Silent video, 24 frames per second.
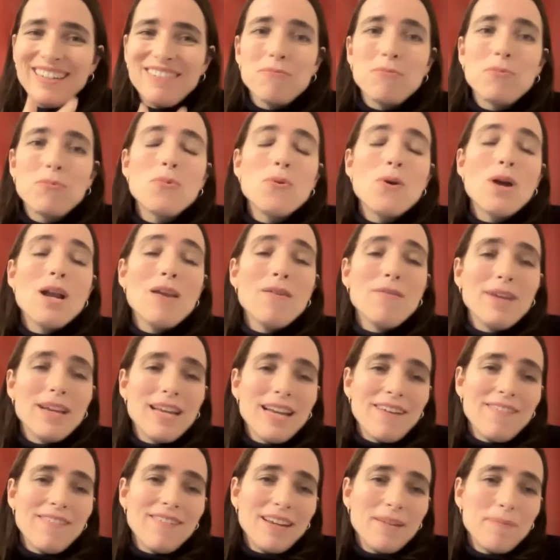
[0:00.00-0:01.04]

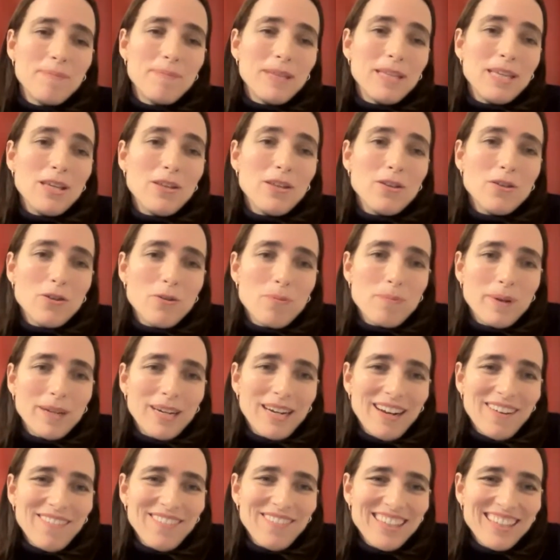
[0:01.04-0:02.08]
vuelven a haber pedidos
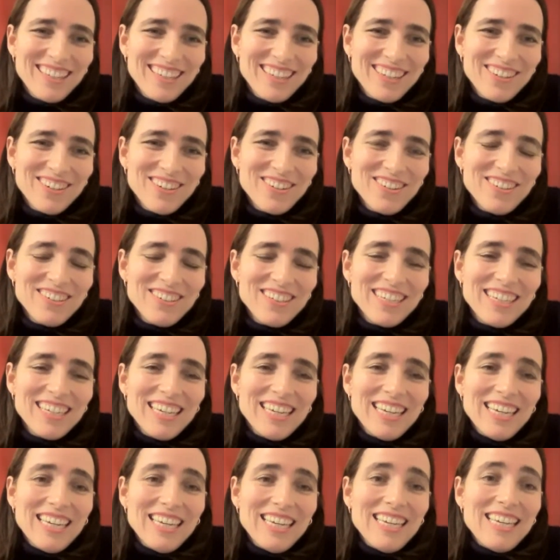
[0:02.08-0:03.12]
para el vidrio
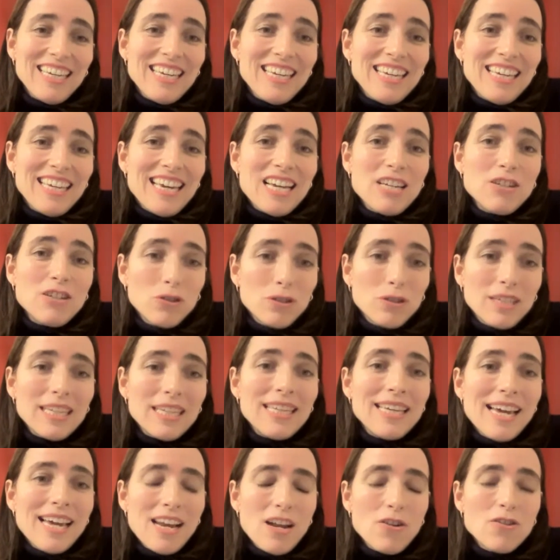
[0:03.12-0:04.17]
y ellos
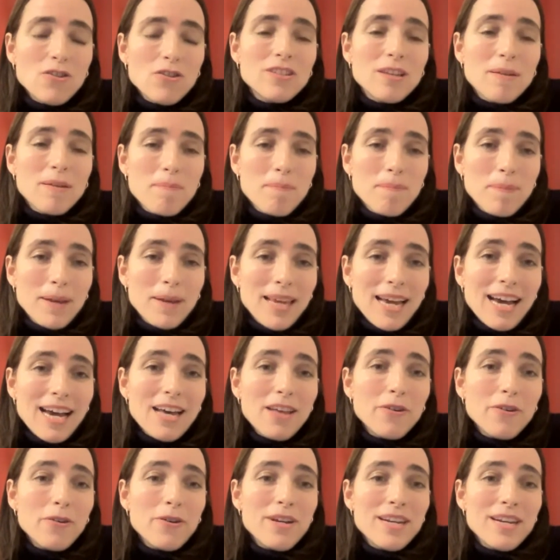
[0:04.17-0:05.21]
tenían los
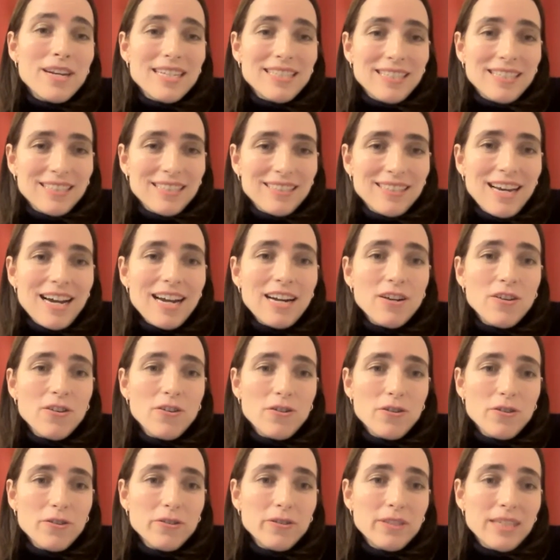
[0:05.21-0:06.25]
empleados
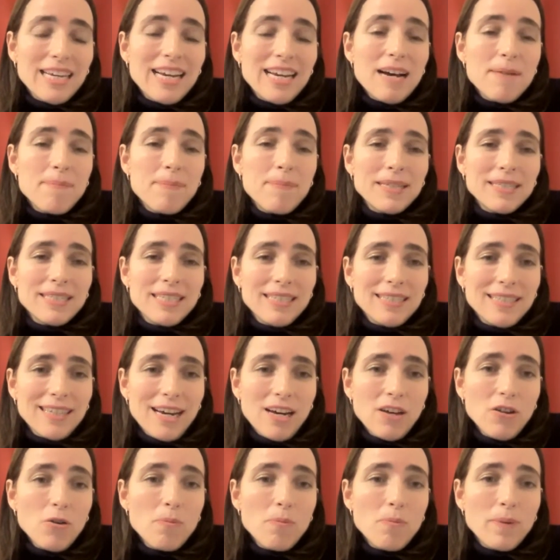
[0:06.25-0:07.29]
necesarios y
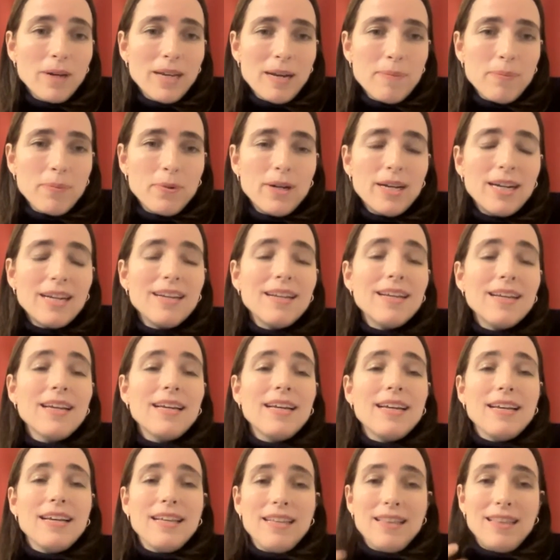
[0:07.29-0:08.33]
capacitados para poder,
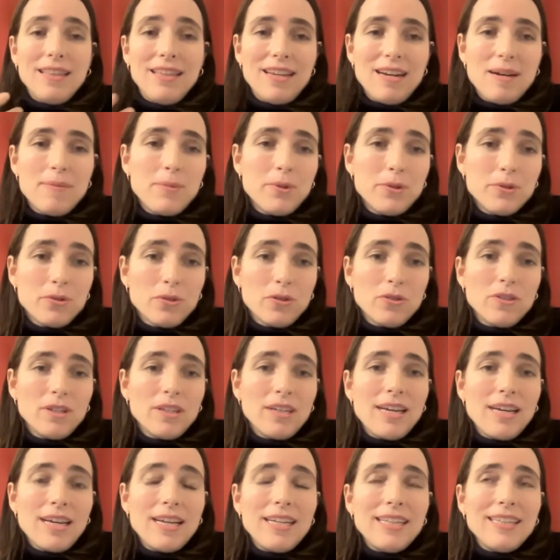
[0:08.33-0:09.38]
digamos,
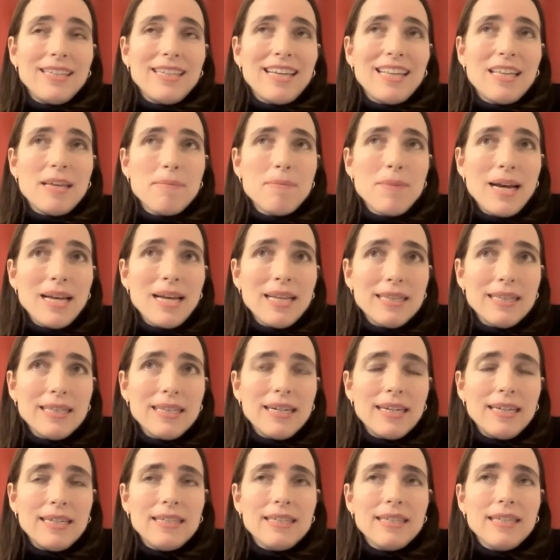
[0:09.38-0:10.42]
sostener esta
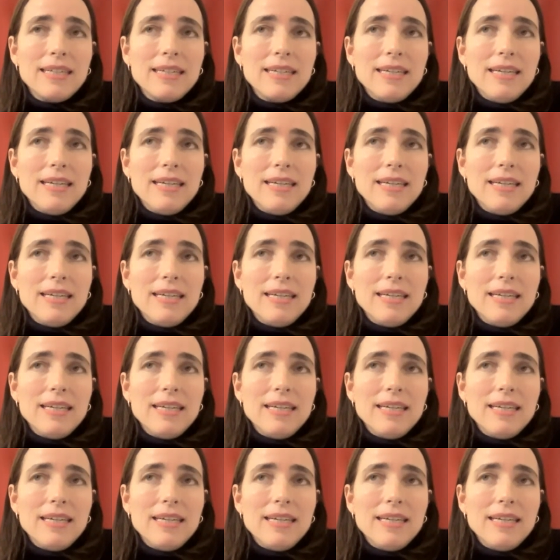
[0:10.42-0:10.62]
demanda